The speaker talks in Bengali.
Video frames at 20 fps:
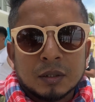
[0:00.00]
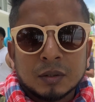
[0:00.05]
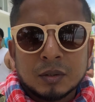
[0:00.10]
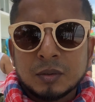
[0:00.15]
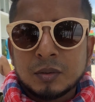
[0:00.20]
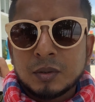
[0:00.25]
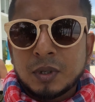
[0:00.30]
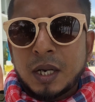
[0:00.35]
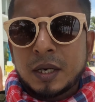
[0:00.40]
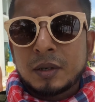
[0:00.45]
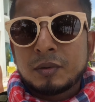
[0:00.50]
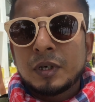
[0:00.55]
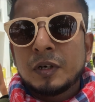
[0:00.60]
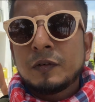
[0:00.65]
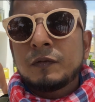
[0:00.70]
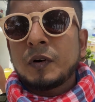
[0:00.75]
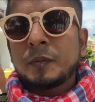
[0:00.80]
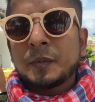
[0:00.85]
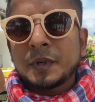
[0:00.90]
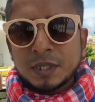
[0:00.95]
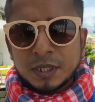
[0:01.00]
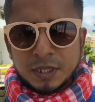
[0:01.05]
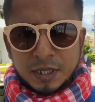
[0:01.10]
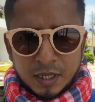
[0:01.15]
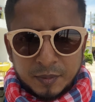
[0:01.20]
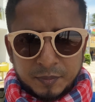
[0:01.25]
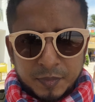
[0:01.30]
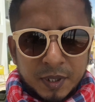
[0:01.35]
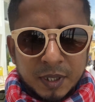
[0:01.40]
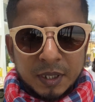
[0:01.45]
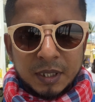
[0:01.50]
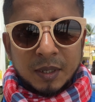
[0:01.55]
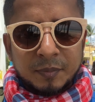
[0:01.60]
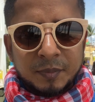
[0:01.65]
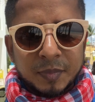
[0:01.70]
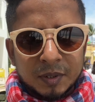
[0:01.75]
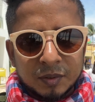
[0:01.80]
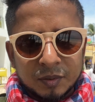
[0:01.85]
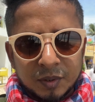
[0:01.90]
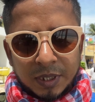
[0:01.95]
তো আরেকটু ইনফরমেশান দিই আপনাদের
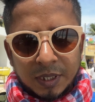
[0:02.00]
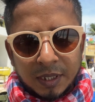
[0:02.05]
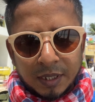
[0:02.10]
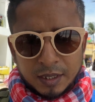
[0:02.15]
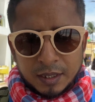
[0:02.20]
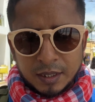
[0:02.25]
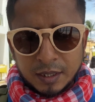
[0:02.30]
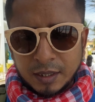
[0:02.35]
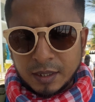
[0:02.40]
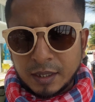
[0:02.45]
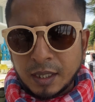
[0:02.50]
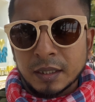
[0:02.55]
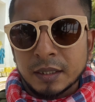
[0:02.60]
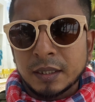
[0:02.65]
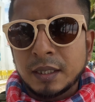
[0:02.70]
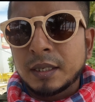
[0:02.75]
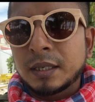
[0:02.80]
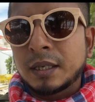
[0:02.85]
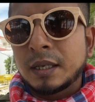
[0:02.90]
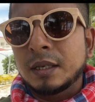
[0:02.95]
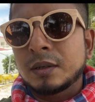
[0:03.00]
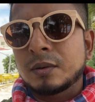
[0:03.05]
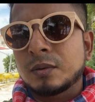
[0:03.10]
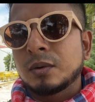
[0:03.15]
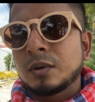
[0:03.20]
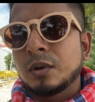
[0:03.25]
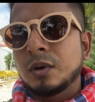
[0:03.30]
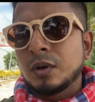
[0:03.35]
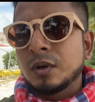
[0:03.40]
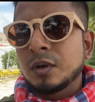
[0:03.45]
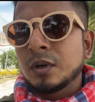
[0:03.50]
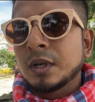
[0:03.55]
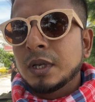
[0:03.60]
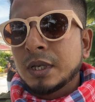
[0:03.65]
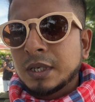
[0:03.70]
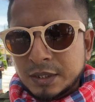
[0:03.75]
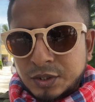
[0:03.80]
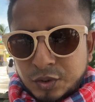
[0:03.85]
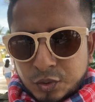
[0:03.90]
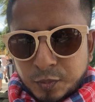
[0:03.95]
আপনারা যদি এখান থেকে কোনো
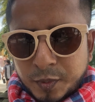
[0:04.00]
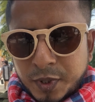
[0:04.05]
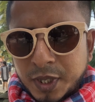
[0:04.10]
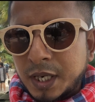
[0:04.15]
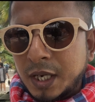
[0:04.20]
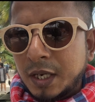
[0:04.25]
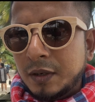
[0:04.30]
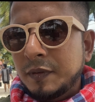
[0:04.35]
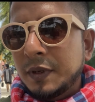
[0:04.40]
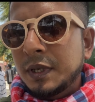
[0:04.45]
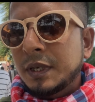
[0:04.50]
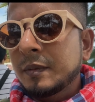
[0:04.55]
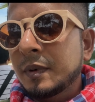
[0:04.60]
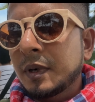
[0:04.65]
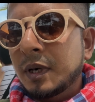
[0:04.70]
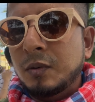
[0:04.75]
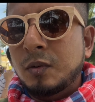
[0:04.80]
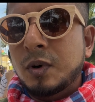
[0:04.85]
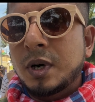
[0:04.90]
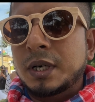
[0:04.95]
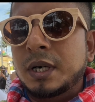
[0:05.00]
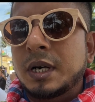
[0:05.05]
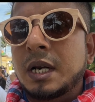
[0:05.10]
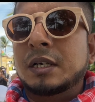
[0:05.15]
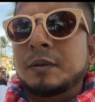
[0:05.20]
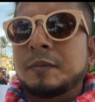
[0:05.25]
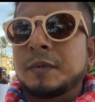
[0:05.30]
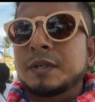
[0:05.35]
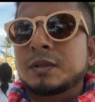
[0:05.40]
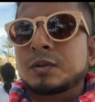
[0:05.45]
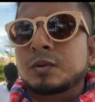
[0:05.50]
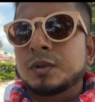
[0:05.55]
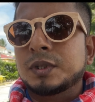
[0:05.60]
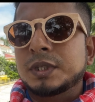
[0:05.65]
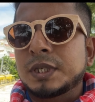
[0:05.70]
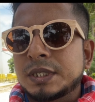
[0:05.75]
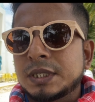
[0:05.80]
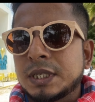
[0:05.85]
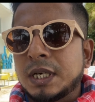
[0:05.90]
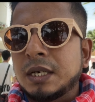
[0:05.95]
স্কুবা ডাইভিং বা ওয়াটার অ্যাক্টিভিটিস
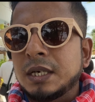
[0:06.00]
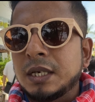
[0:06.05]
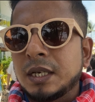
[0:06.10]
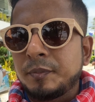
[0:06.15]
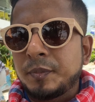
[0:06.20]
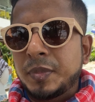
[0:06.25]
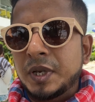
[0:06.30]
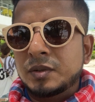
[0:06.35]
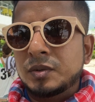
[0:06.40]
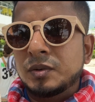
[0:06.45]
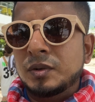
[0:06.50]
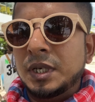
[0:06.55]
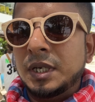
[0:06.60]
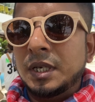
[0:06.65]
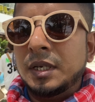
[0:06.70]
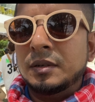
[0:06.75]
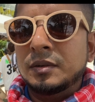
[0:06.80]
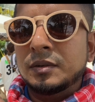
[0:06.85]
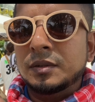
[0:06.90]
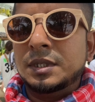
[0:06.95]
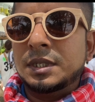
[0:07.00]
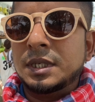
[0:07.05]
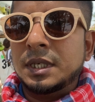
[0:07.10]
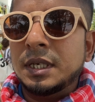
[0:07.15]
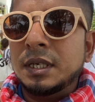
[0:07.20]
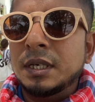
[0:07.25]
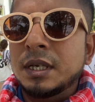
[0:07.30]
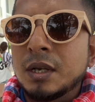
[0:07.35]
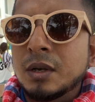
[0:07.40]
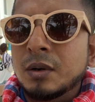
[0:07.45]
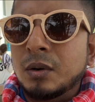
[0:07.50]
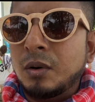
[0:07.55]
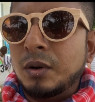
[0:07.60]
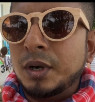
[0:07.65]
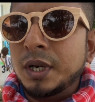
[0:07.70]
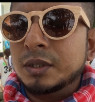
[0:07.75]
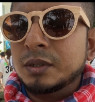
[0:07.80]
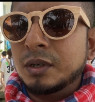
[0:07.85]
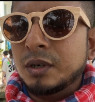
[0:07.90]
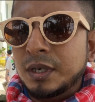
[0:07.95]
করতে চান এই পেছনে হচ্ছে
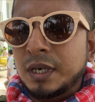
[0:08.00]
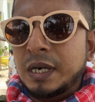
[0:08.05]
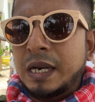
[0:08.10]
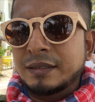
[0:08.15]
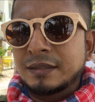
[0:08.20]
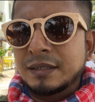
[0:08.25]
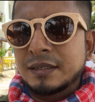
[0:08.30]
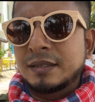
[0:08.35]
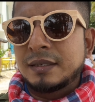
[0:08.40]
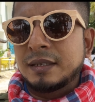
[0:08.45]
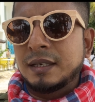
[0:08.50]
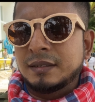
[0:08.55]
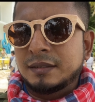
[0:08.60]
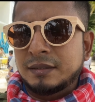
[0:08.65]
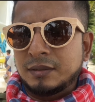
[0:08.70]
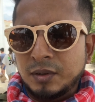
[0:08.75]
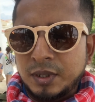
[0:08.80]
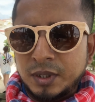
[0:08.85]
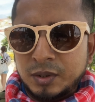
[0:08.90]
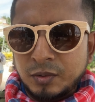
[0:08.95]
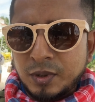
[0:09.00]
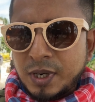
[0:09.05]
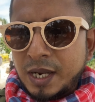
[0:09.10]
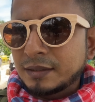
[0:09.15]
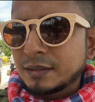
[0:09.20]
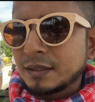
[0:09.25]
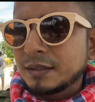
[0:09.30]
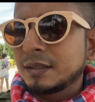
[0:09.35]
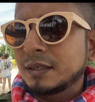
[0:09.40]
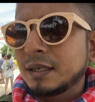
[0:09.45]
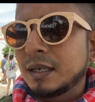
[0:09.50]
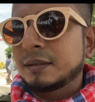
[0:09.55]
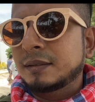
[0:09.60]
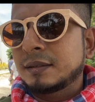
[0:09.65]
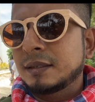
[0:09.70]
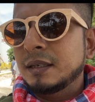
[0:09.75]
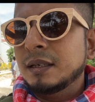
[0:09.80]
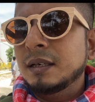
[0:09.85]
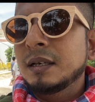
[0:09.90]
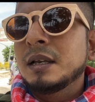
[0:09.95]
অনেক ধরনের এজেন্সি আছে অনেকগুলো এজেন্সি
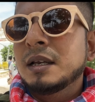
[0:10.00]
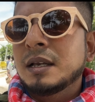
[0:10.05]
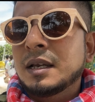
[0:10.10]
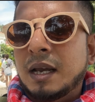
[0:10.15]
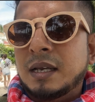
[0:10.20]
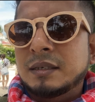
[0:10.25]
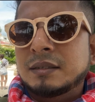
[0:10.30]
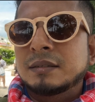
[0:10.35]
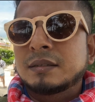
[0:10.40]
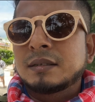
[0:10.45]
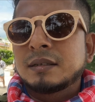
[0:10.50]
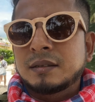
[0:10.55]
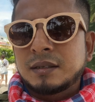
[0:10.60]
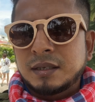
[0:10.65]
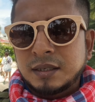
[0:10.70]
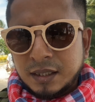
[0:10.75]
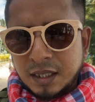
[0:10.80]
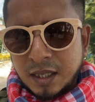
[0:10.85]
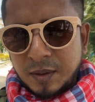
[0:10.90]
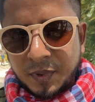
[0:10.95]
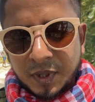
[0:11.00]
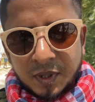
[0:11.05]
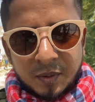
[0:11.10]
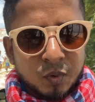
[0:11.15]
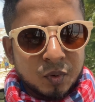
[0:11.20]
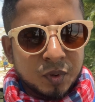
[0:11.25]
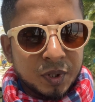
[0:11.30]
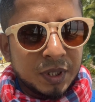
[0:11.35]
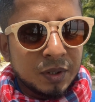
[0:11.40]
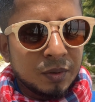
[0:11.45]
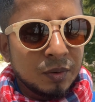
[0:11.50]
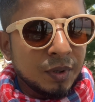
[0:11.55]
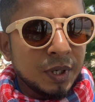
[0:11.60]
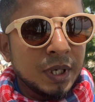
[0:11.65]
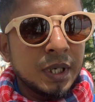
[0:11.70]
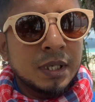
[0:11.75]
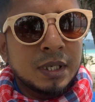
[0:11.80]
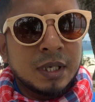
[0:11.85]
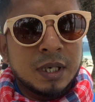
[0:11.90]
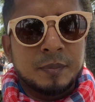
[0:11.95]
আছে এজেন্সির থেকে আপনারা বুকিং করে
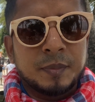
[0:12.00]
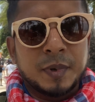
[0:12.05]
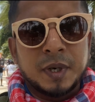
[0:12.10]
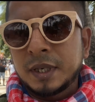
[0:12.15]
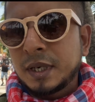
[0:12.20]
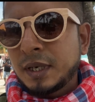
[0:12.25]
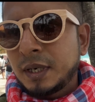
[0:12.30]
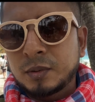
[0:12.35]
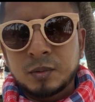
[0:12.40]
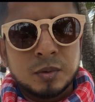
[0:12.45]
আপনারা এখানে